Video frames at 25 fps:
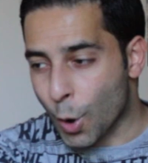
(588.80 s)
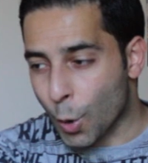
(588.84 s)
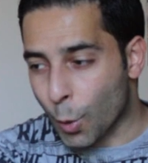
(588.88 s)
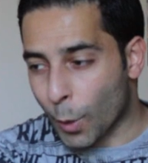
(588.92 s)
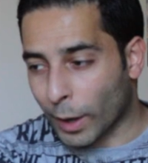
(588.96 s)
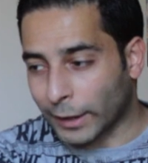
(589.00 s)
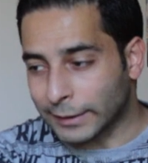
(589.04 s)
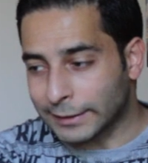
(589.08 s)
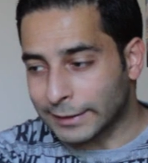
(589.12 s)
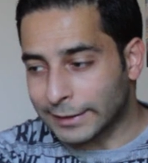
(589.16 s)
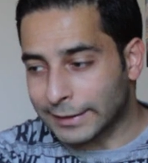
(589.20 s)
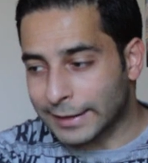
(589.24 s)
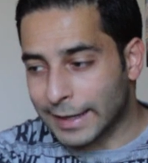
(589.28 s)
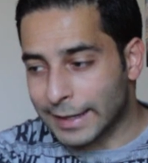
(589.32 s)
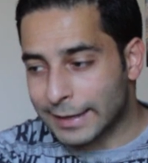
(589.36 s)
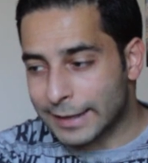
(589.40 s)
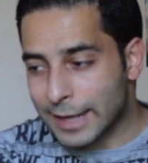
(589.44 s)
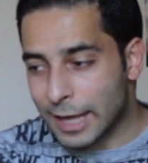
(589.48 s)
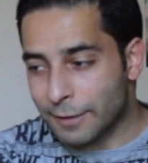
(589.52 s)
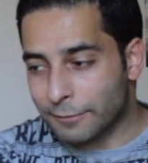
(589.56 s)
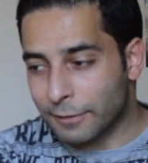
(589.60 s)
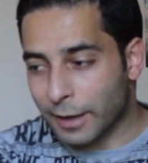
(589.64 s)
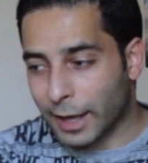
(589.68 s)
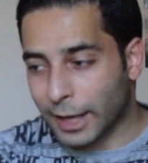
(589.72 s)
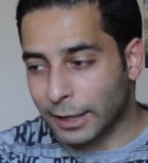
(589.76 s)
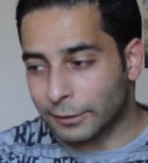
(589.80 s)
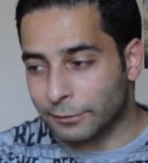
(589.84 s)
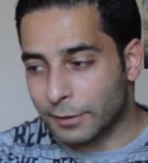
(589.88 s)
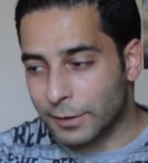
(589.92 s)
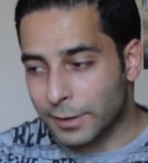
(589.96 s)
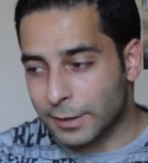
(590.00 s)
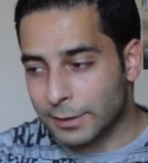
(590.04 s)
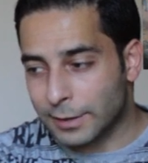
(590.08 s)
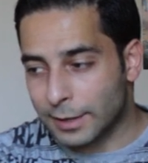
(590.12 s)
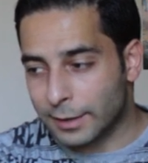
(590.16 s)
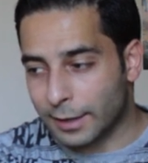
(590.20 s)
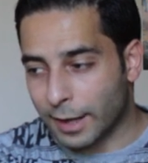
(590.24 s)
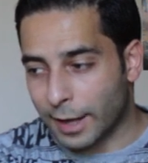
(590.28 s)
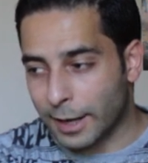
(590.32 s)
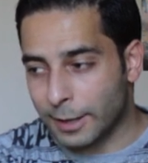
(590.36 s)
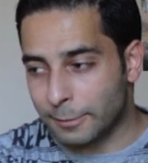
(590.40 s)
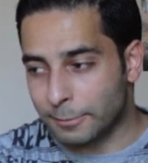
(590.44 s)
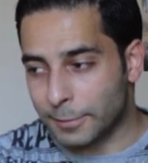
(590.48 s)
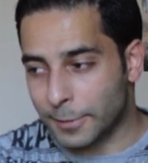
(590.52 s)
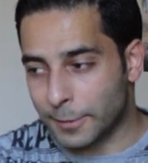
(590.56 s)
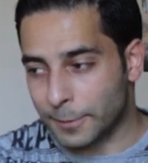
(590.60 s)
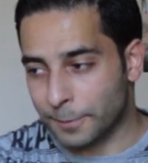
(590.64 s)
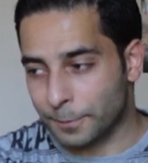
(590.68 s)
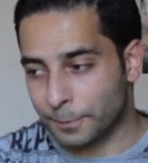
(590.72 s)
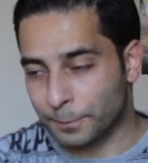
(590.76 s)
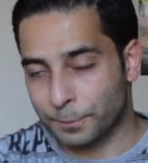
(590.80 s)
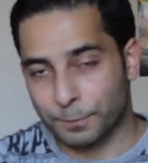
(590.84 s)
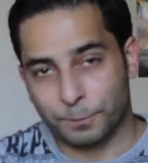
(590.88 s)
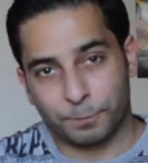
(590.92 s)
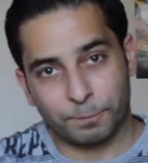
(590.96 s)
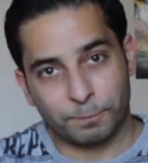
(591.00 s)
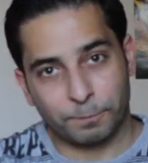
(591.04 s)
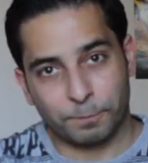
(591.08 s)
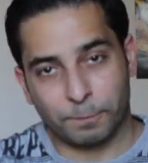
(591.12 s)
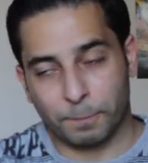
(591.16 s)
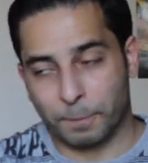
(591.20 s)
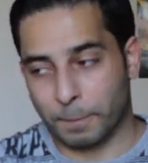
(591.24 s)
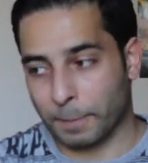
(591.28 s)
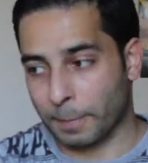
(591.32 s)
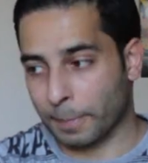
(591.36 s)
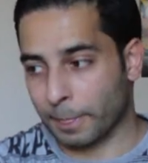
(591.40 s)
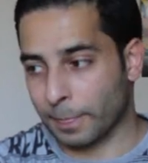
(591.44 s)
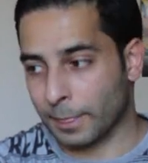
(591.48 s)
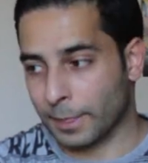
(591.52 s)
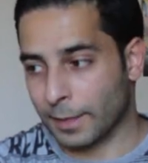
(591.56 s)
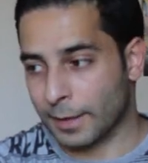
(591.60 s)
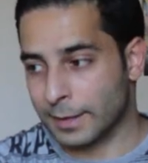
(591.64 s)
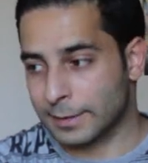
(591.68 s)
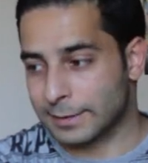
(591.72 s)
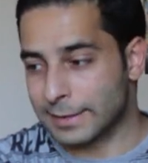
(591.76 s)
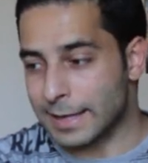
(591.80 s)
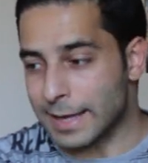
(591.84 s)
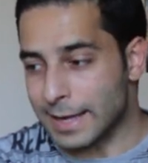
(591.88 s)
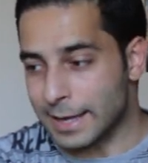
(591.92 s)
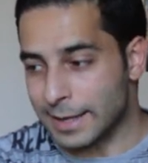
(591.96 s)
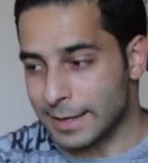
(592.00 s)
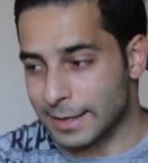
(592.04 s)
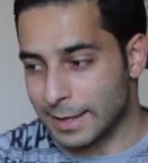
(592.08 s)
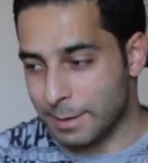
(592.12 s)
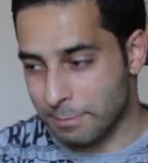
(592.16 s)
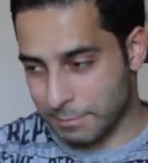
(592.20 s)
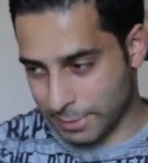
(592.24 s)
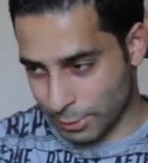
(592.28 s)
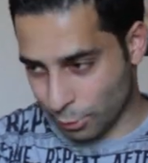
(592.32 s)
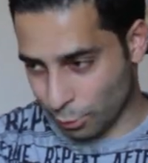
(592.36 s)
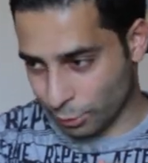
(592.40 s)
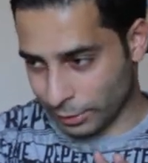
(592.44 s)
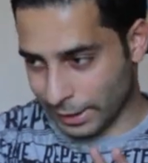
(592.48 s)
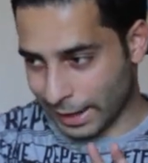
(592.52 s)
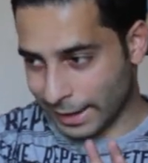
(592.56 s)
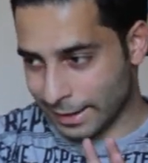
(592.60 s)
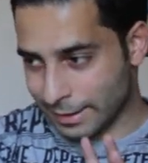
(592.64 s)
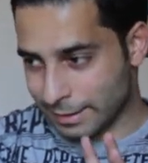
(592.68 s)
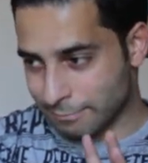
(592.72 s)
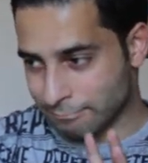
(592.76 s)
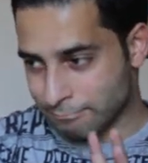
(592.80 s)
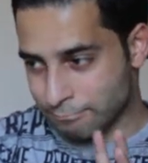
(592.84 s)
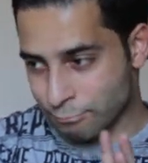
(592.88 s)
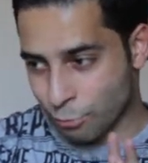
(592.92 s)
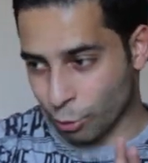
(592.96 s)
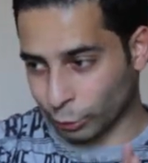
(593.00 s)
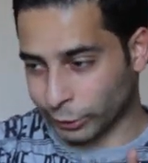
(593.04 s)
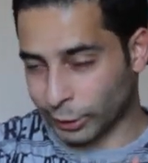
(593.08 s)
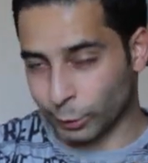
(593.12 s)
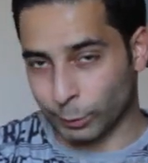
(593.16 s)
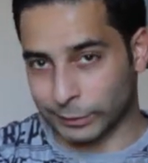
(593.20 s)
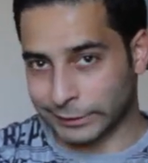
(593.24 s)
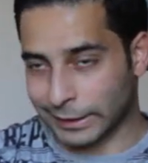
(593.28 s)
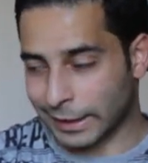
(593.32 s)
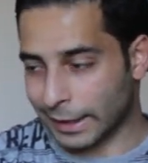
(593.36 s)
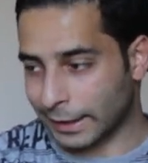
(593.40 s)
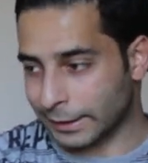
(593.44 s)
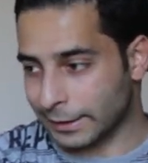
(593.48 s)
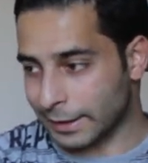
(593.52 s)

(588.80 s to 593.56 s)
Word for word: وعندي كثافة خلف ظل القلب صح؟ يمكن هون مو كثير واضحة